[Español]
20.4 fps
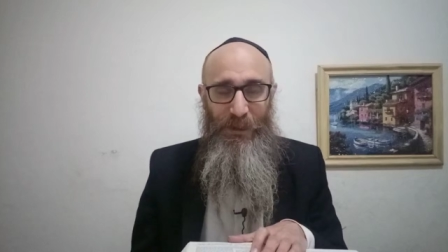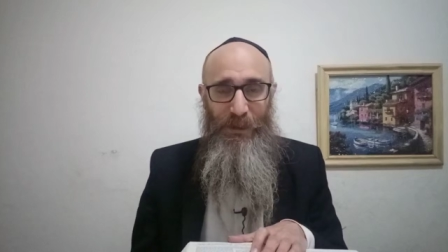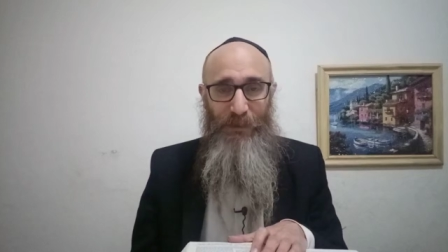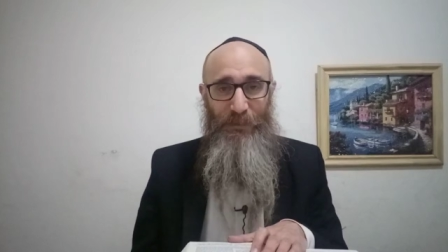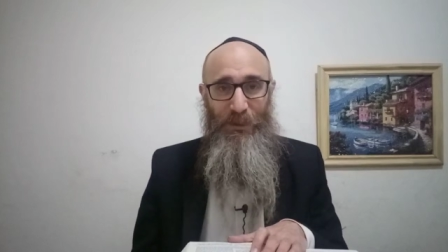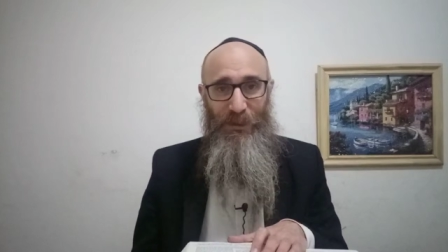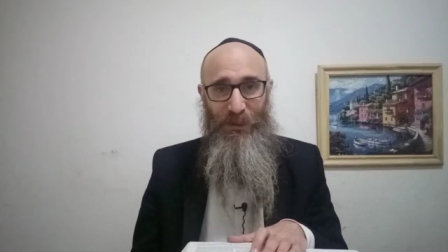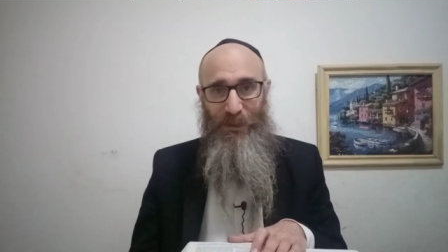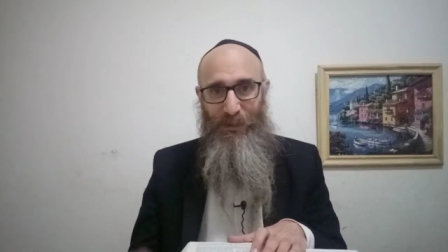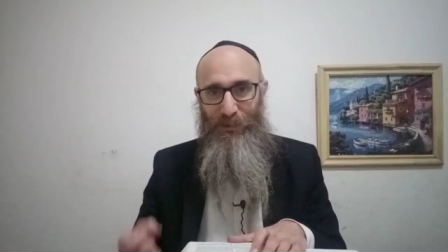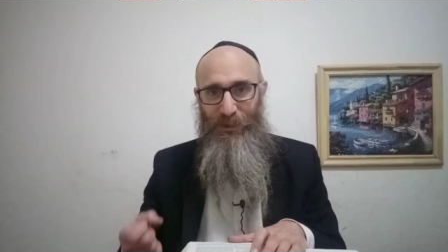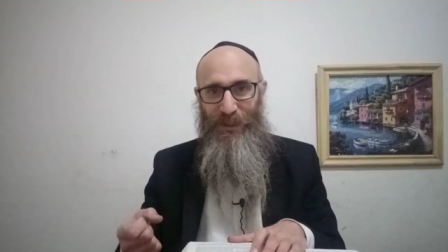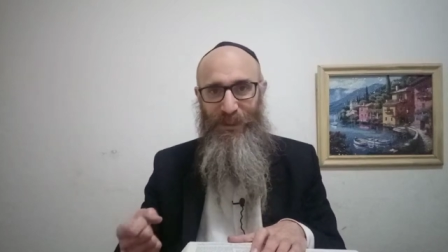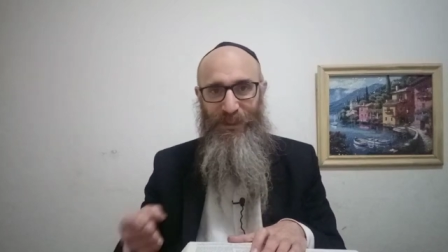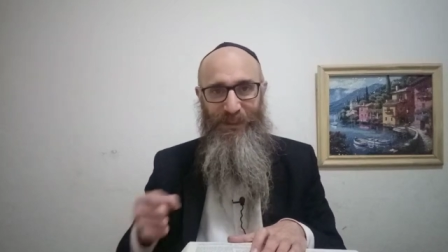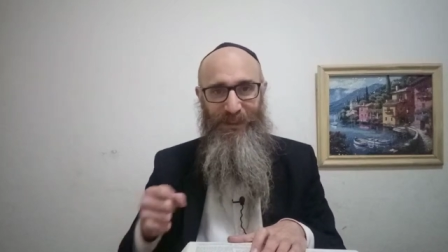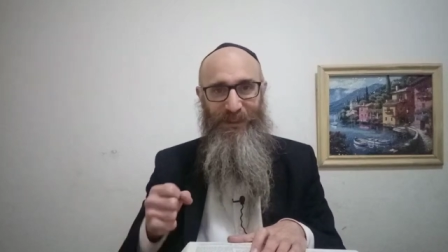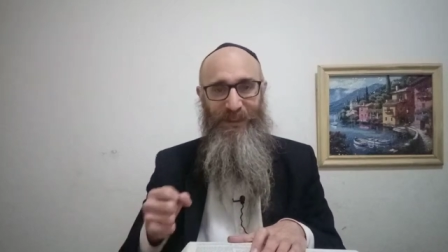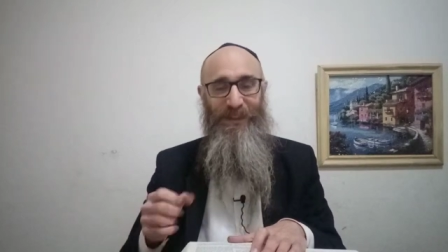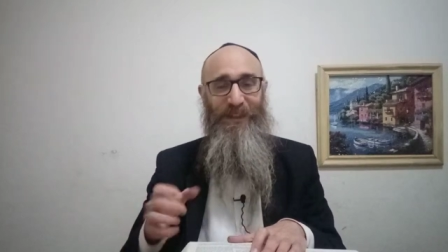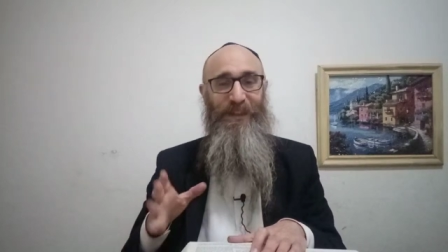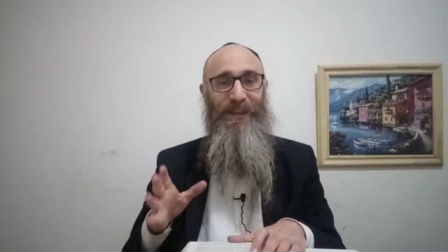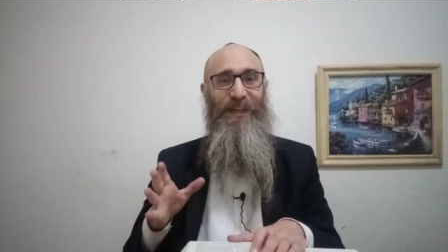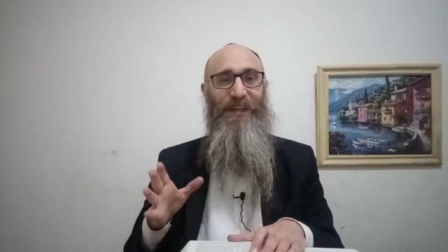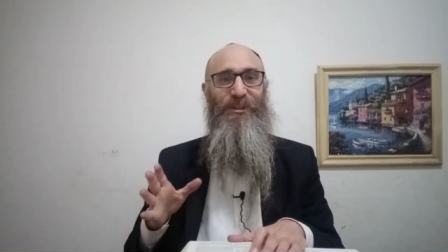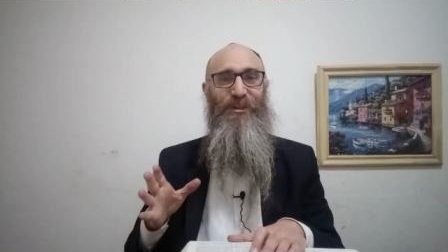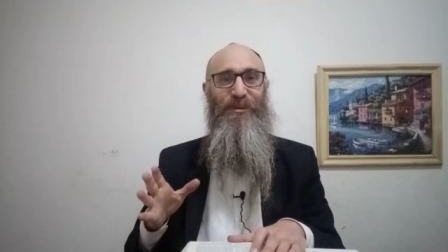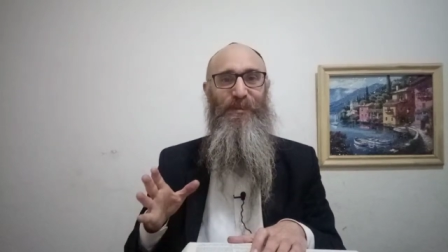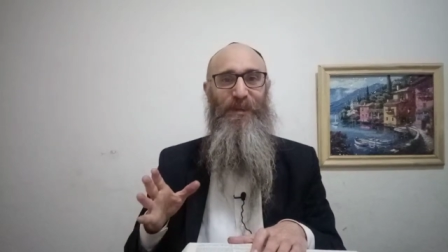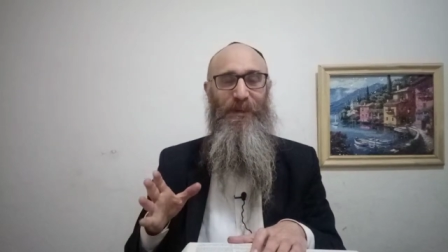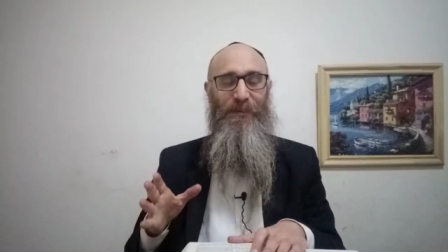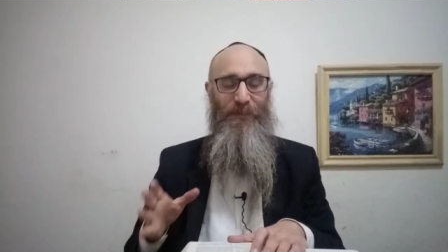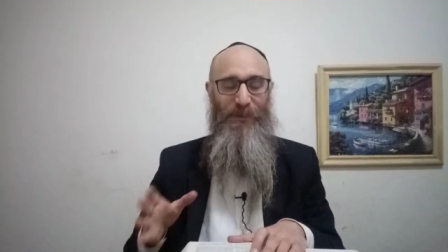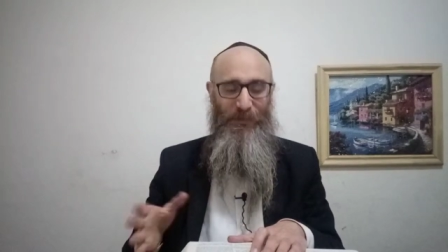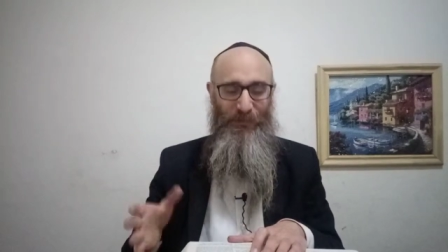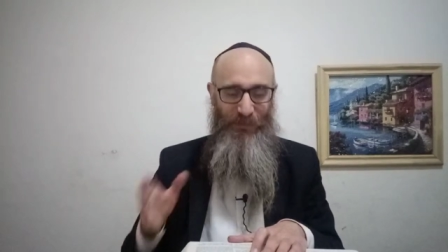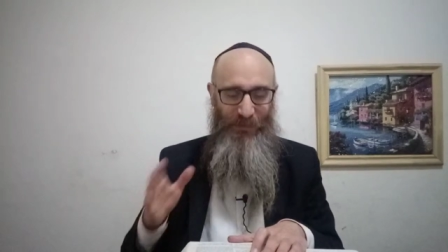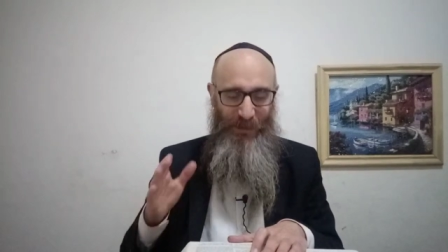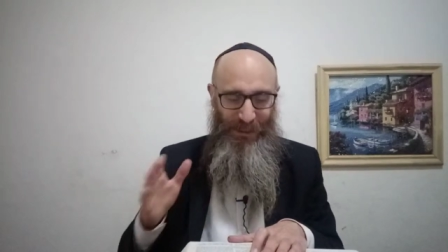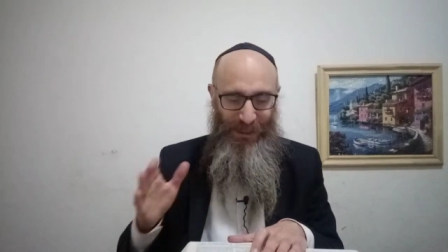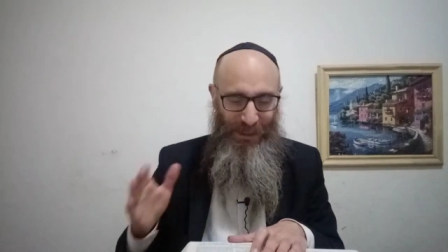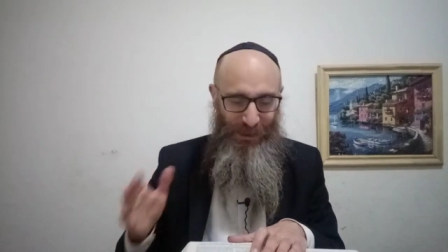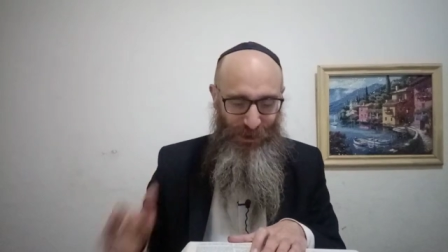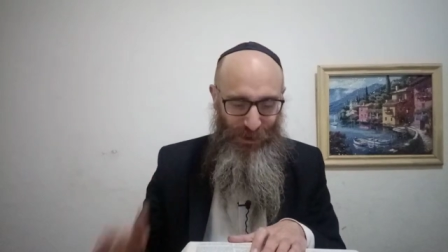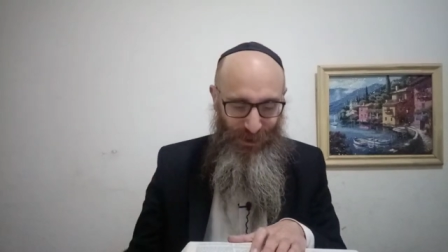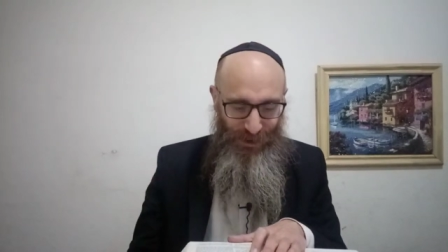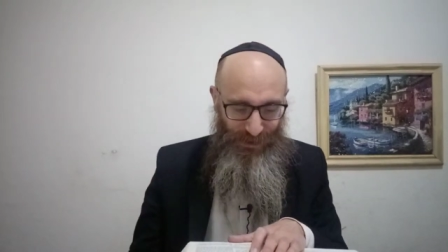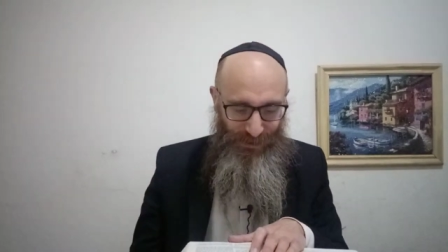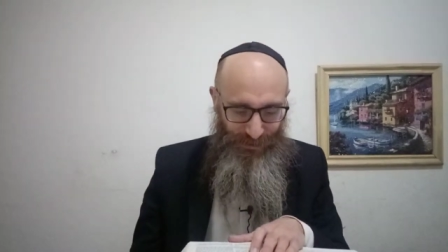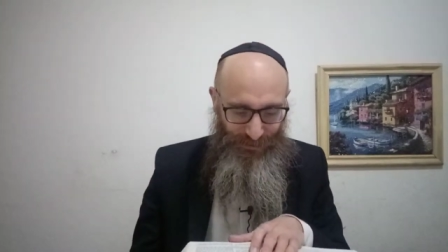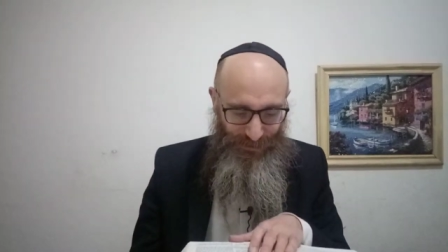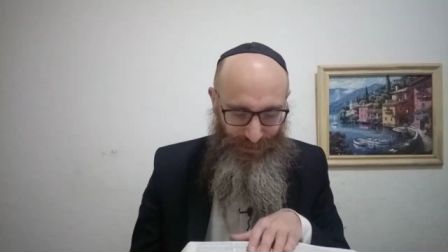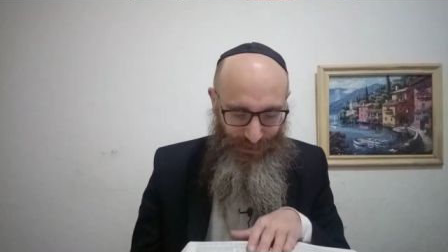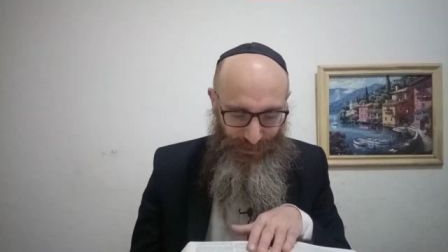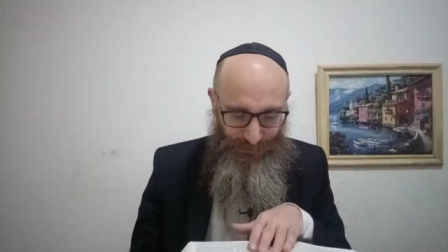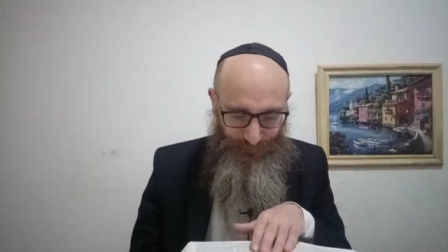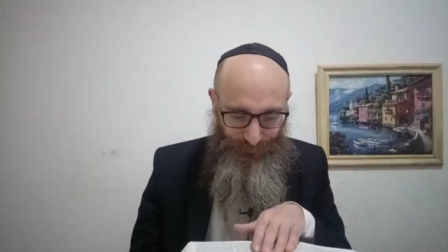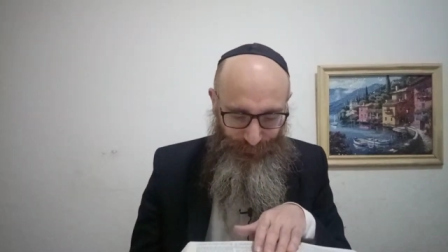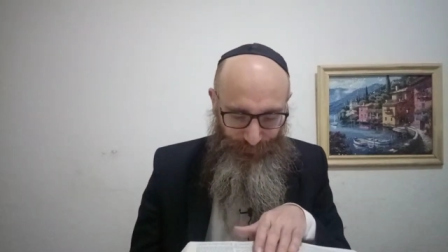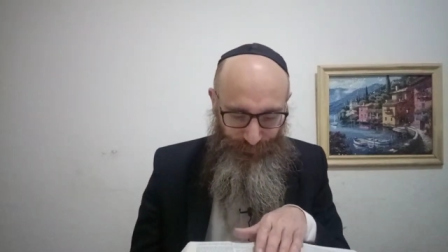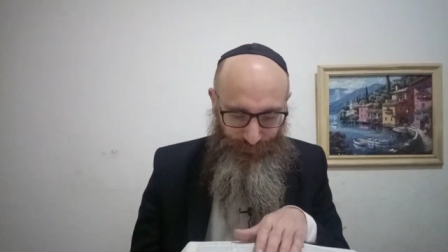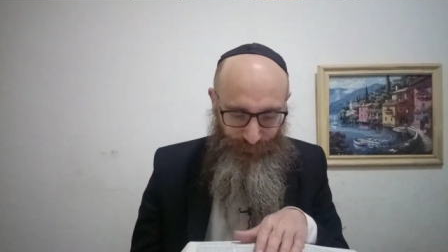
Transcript: Pero tenemos que entender a Rashi mismo. Rashi dice,